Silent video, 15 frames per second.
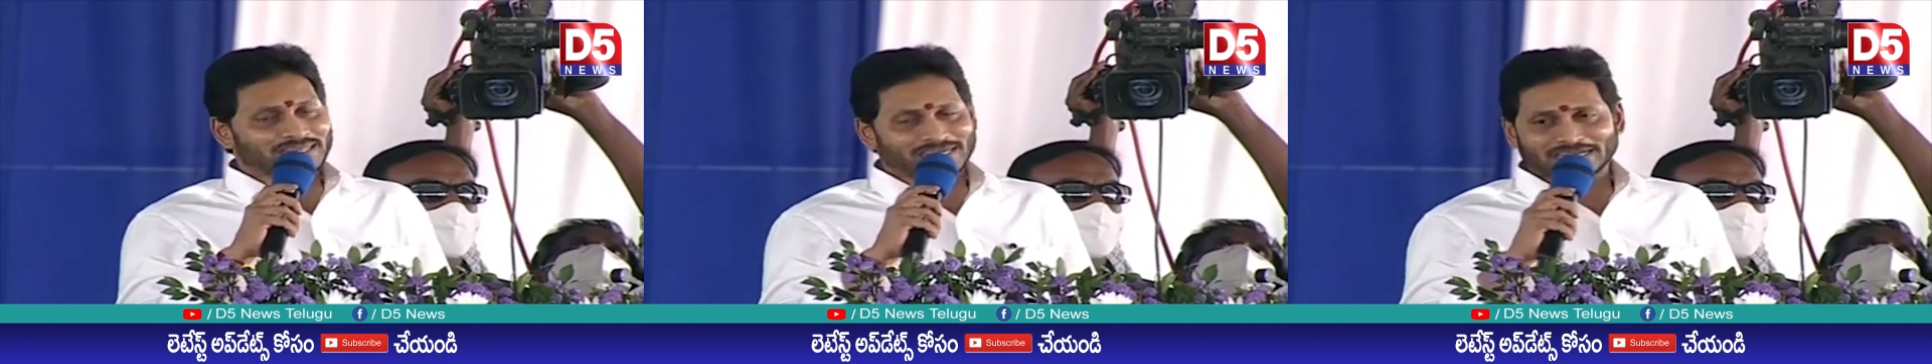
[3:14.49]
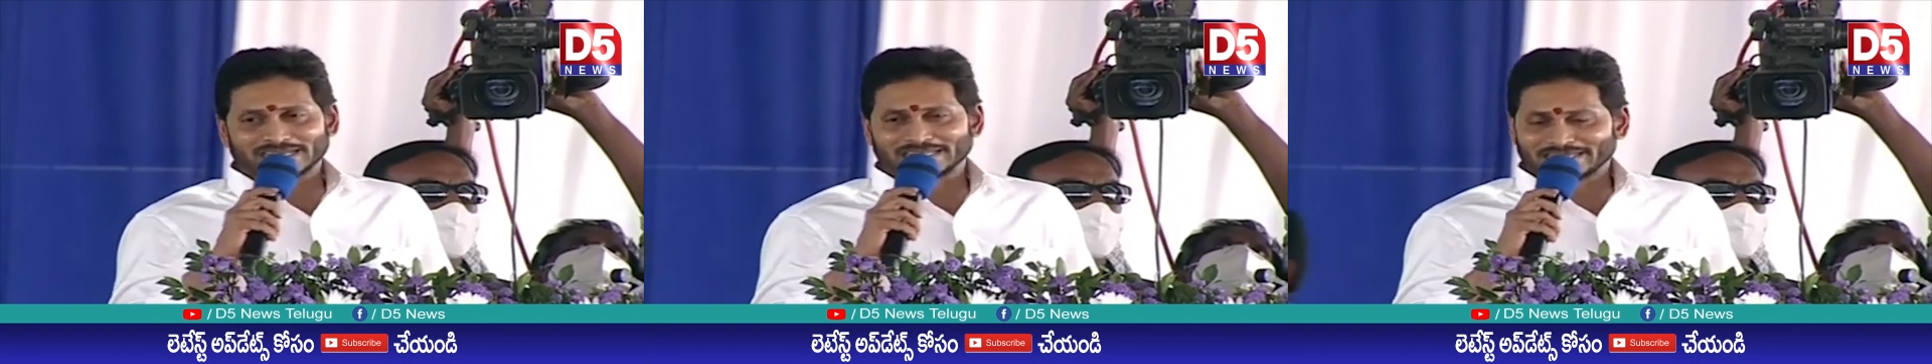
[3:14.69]

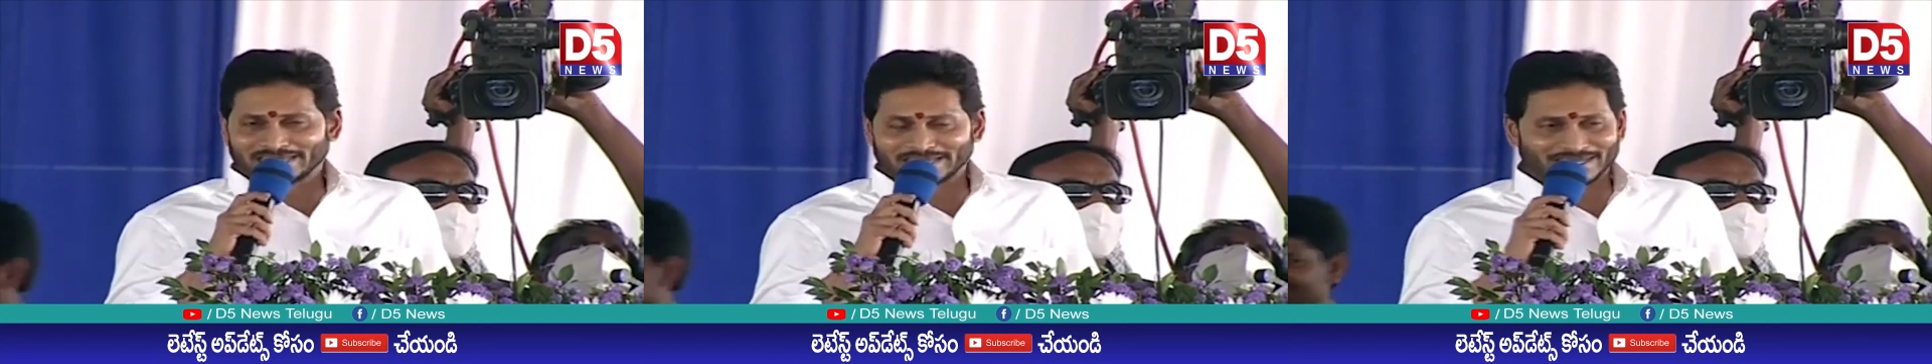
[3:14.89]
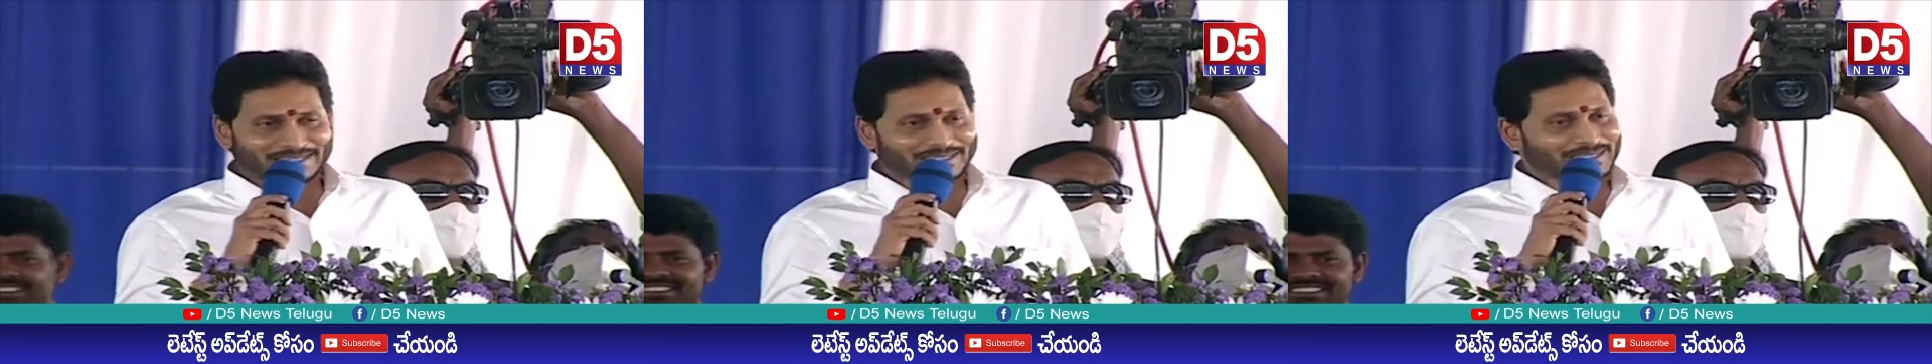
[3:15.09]
చేయడం
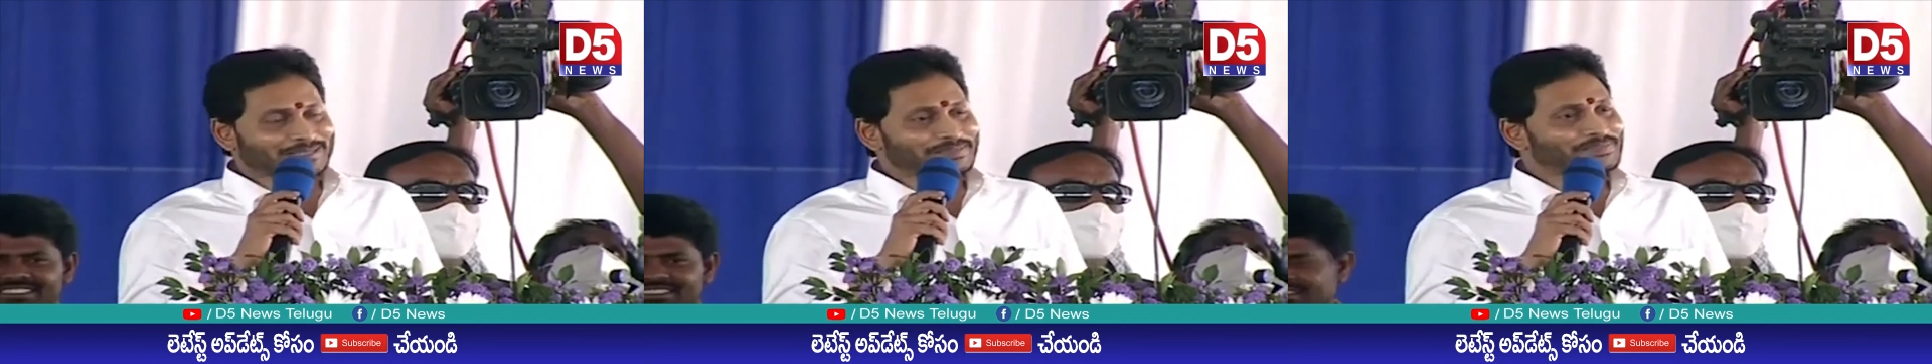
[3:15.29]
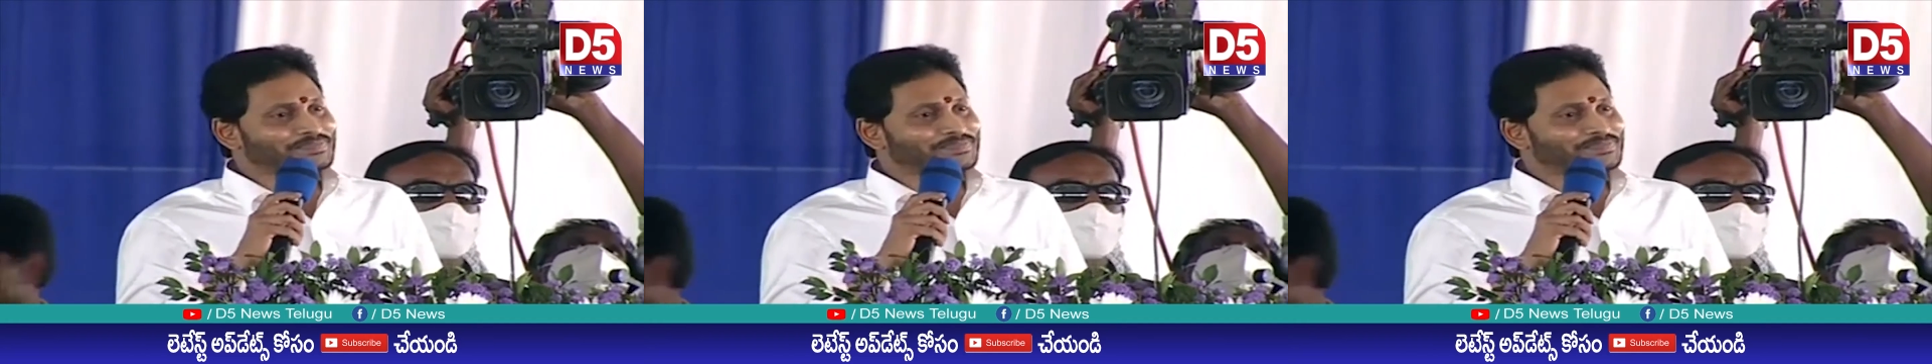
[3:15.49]
జరిగింది